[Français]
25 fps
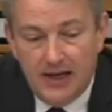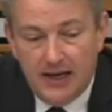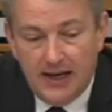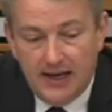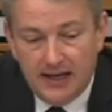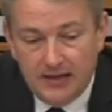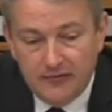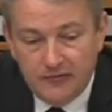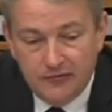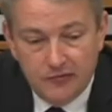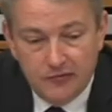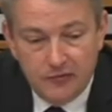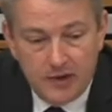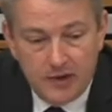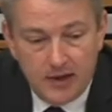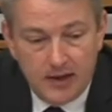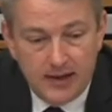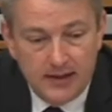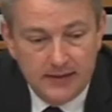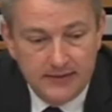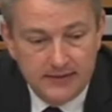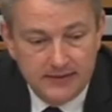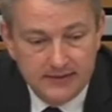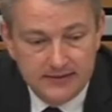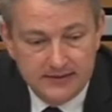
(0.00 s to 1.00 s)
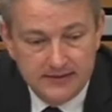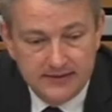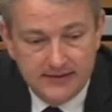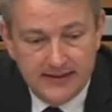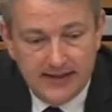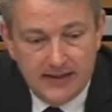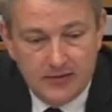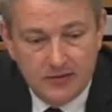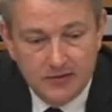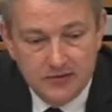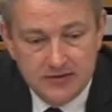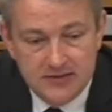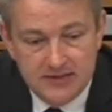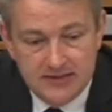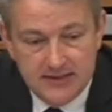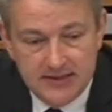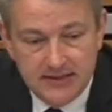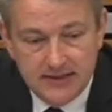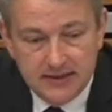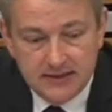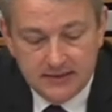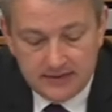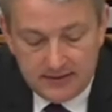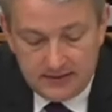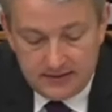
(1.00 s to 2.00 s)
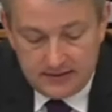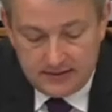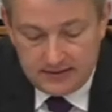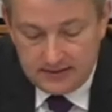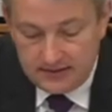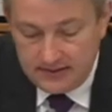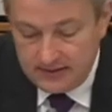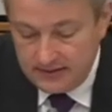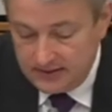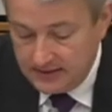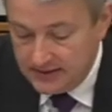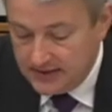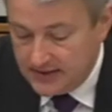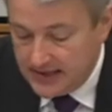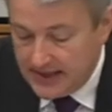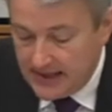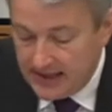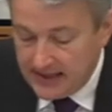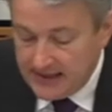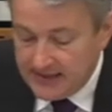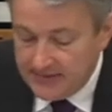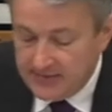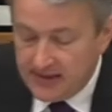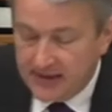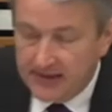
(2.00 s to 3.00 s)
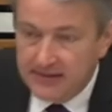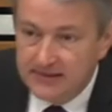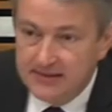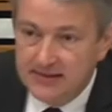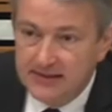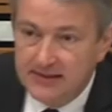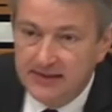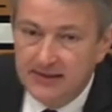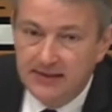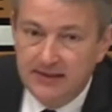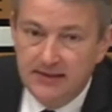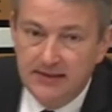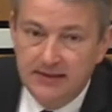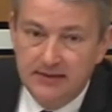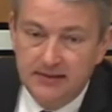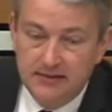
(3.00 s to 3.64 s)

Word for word: à la fois garantir euh, la liberté